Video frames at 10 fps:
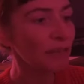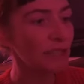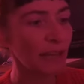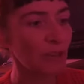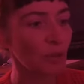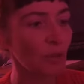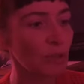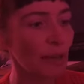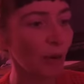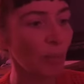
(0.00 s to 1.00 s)
se jeta
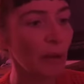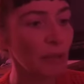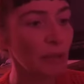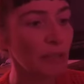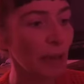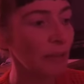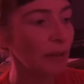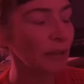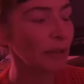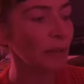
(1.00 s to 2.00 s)
en bas d'une table
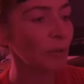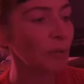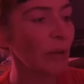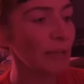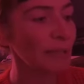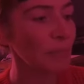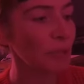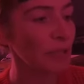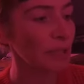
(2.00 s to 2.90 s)
où elle était posée et